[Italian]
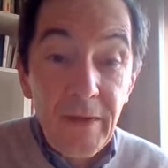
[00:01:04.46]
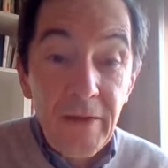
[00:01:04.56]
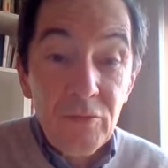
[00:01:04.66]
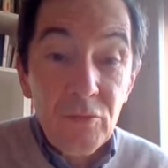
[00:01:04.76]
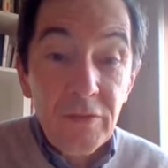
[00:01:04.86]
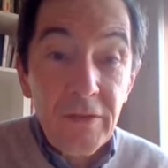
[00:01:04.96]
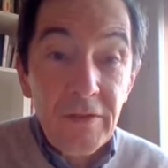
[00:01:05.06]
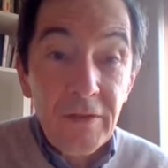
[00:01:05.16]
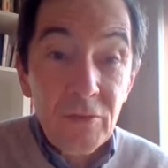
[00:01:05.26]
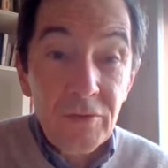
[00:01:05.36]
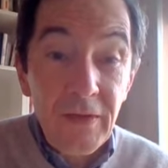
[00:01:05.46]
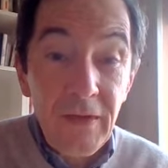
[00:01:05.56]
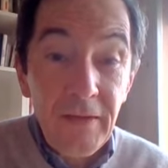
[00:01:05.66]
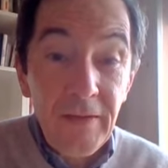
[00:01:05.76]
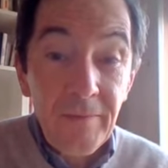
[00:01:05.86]
per la giustizia
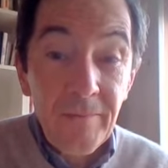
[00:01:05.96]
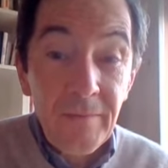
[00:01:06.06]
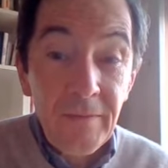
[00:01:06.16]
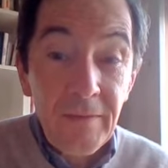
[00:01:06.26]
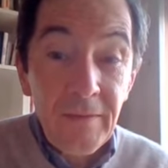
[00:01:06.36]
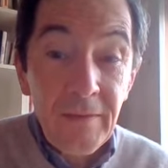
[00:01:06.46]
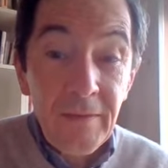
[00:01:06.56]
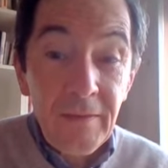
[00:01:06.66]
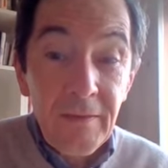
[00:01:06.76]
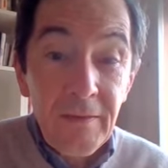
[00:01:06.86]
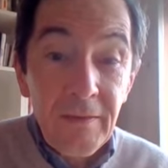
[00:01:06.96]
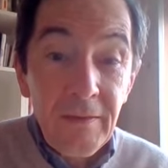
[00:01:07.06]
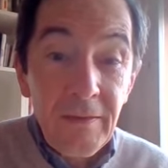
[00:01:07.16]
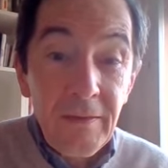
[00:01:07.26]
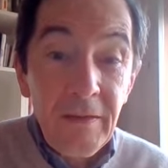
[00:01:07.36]
sociale,
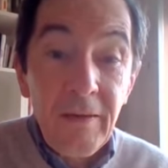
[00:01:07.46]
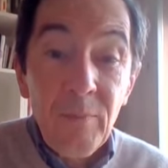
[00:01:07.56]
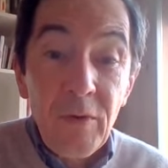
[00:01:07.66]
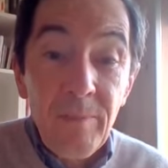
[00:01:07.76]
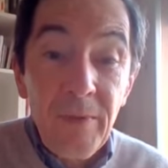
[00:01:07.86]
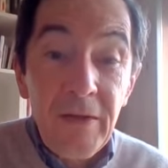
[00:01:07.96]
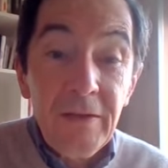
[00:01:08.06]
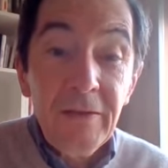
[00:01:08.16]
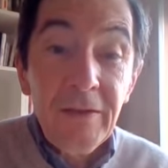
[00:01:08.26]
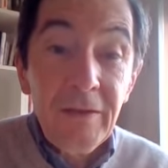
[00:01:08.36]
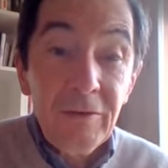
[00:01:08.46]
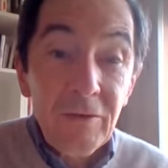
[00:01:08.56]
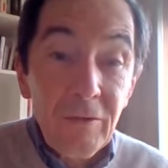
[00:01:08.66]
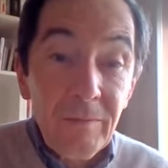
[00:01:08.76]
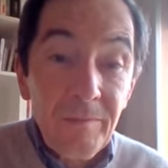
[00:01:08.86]
dall'amore per il
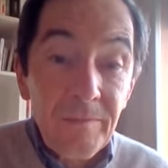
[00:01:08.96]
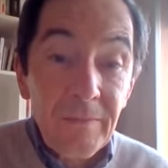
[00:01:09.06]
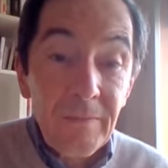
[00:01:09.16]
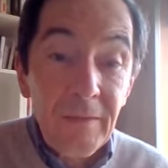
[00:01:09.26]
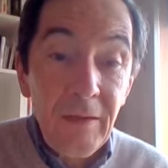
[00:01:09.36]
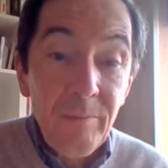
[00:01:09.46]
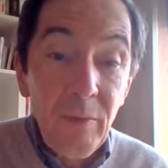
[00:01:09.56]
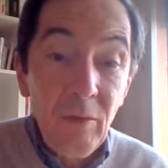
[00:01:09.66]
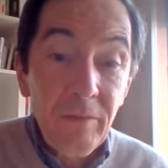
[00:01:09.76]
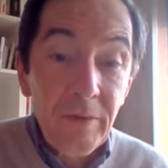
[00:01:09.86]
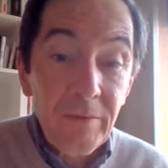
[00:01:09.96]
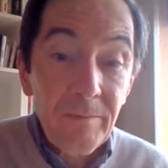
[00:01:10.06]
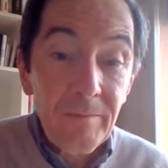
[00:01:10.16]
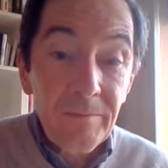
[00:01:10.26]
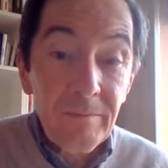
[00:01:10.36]
diritto del povero,
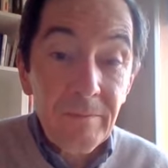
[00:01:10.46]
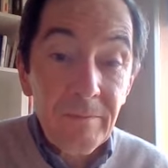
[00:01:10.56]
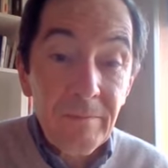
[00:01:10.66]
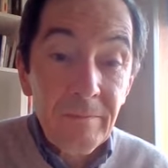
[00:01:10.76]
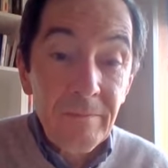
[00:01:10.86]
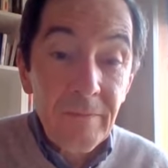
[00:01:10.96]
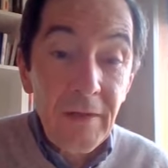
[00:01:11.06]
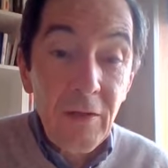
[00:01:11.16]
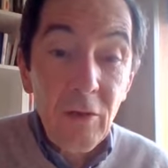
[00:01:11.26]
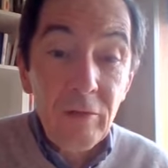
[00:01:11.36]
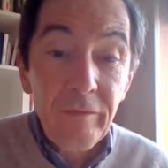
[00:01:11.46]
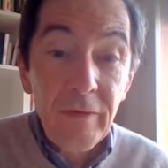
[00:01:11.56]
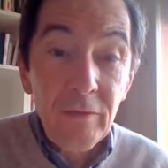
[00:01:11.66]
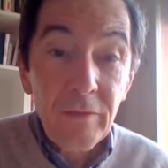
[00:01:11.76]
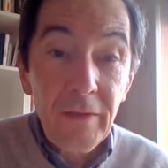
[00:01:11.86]

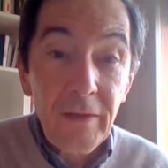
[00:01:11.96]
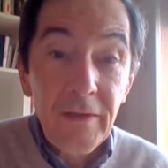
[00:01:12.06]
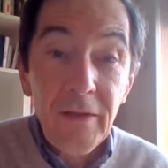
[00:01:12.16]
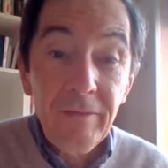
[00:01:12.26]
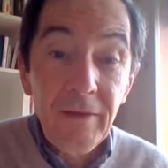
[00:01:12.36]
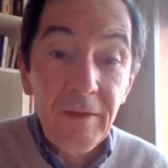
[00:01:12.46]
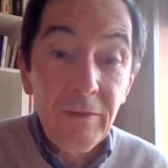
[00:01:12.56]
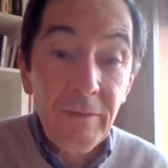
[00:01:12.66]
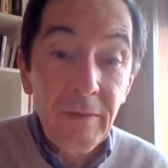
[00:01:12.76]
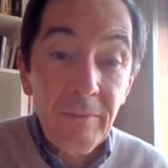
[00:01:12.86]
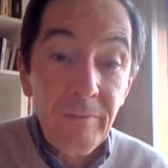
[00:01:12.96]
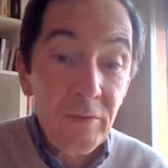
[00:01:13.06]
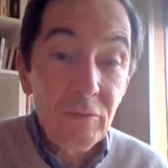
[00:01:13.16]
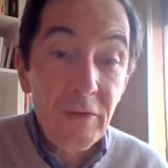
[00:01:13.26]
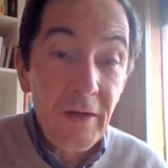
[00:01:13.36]
dell'orfano e della vedova,
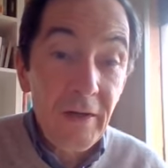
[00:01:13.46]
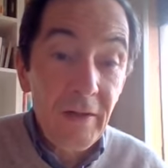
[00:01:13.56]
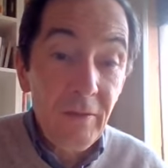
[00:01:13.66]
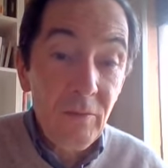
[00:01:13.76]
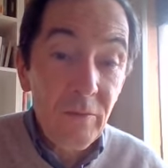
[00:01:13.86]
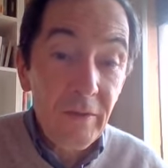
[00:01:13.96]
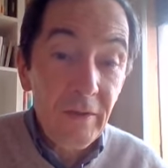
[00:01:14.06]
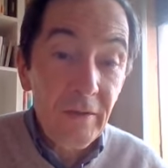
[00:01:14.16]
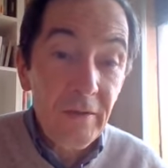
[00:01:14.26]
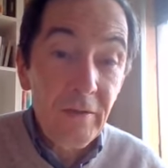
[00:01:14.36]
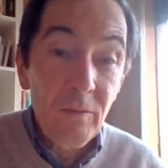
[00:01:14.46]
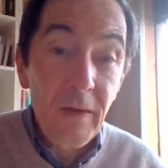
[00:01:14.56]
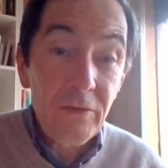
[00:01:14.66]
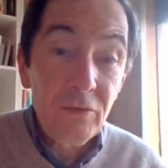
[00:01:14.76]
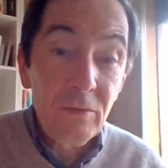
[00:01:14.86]
per usare un
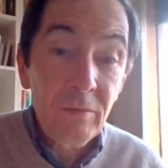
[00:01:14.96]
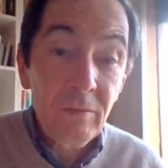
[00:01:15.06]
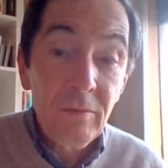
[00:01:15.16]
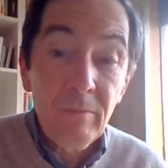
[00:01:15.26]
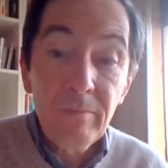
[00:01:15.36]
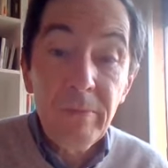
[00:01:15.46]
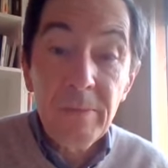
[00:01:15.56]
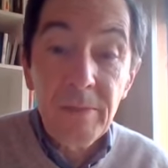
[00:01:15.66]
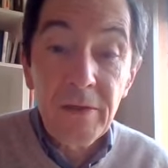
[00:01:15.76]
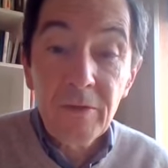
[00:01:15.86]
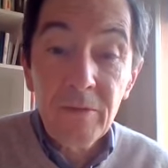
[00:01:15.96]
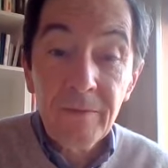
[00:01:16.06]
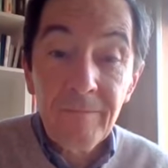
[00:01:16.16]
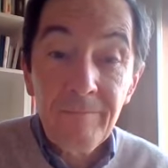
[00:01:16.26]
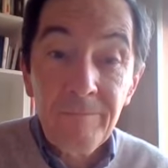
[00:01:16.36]
linguaggio biblico.